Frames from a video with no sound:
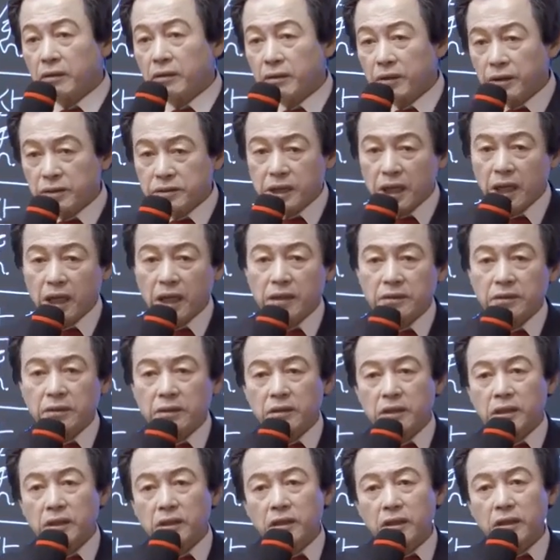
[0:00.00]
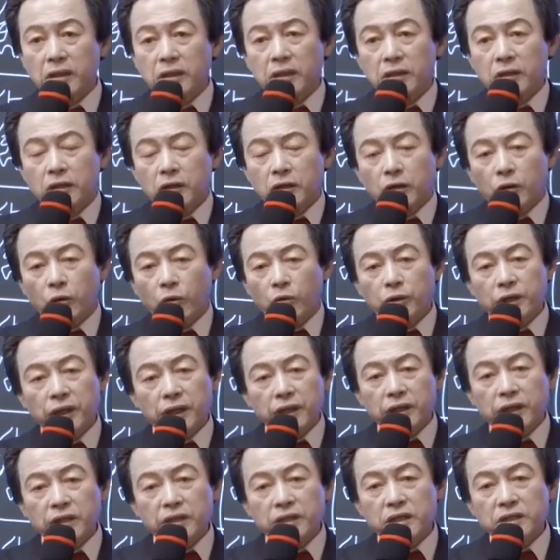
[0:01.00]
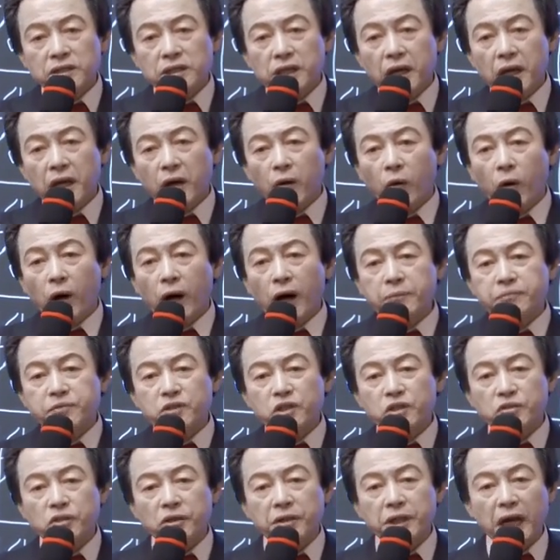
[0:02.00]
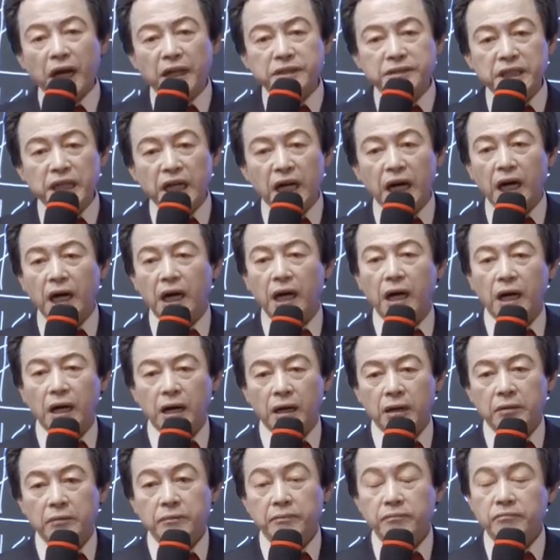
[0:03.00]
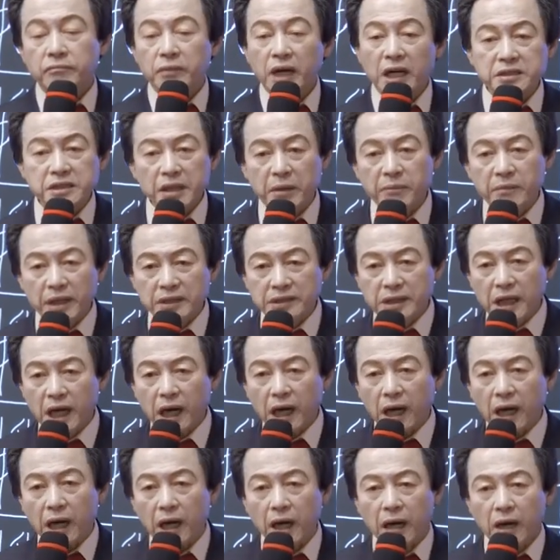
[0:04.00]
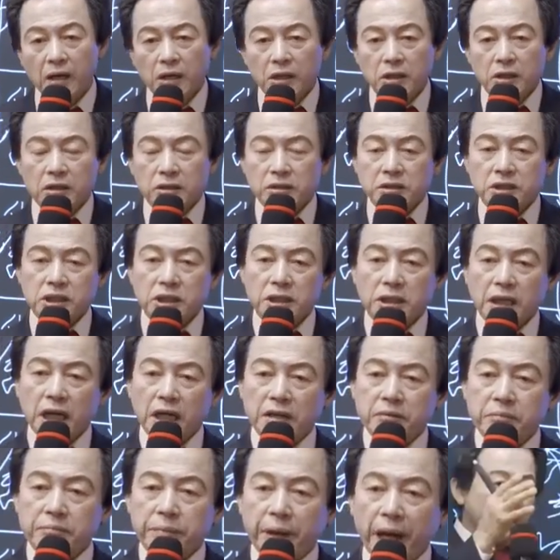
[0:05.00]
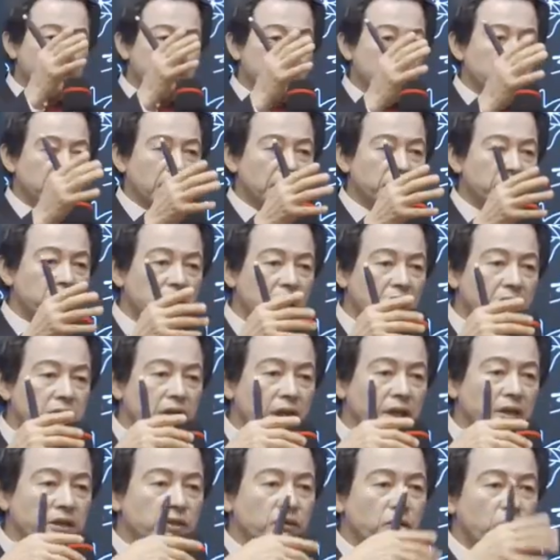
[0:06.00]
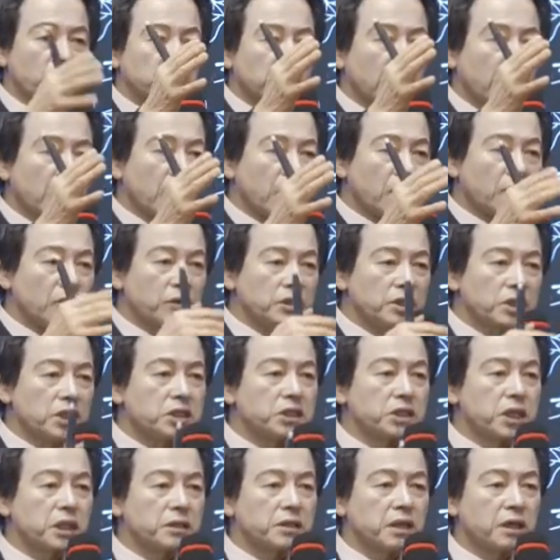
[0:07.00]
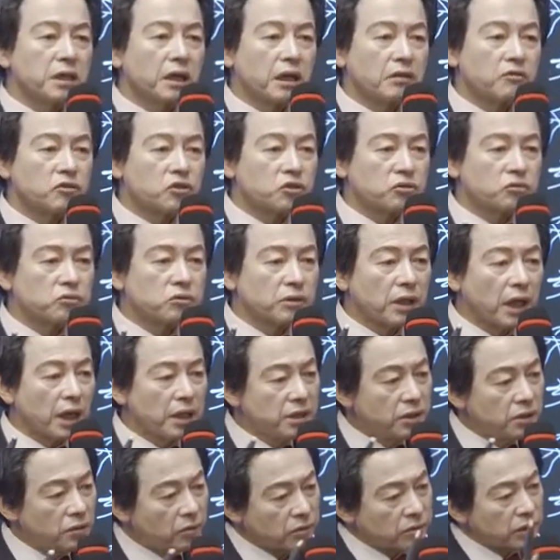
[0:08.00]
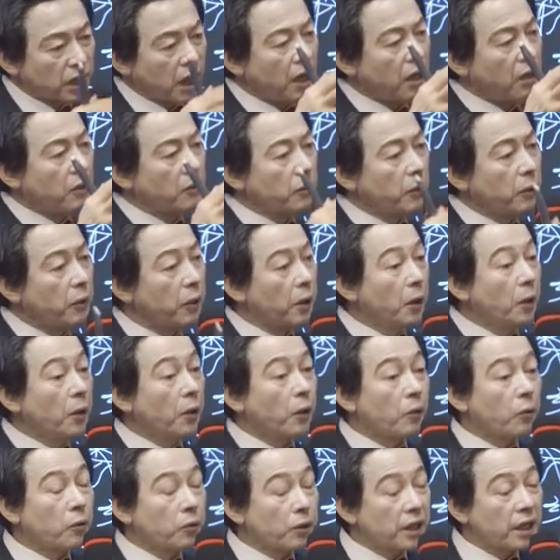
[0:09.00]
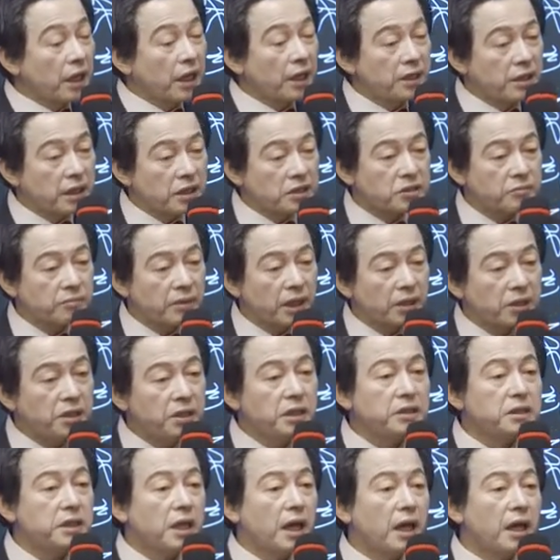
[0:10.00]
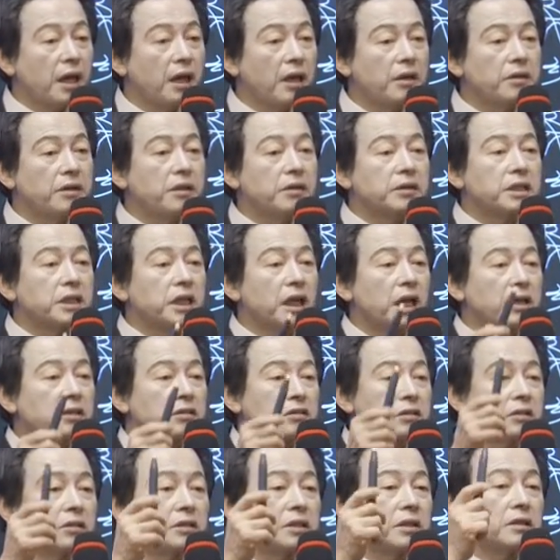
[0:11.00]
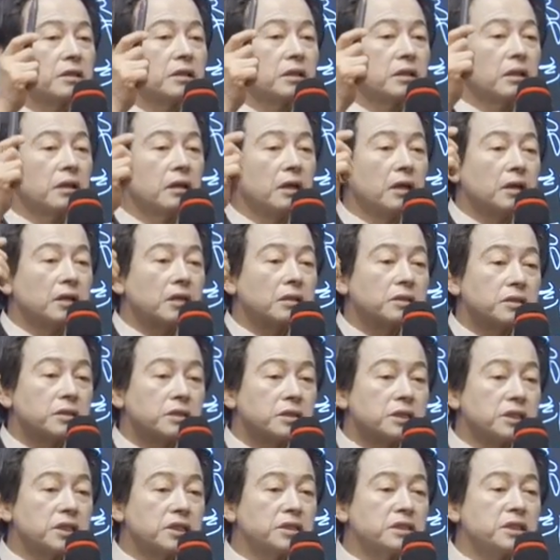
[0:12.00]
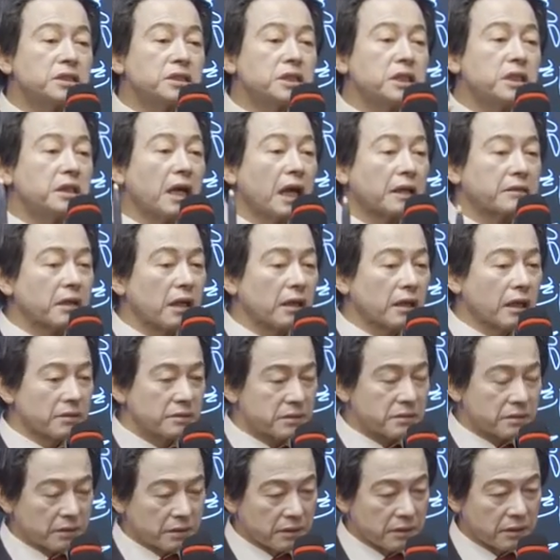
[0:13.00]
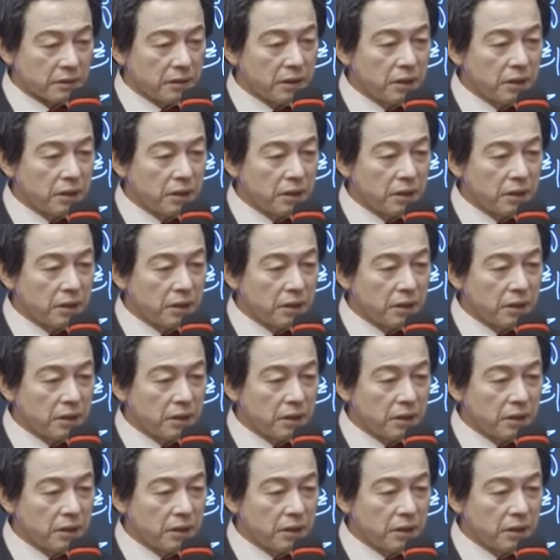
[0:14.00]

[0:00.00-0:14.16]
이제 우리는 이제 오합지졸이 아니야. 맞아. 지난 100년간 너한테 이용당하고 2000년간 중국에 이용당하고 우리가 이랬지만 이제 여기에 드디어 신인이 나타났어.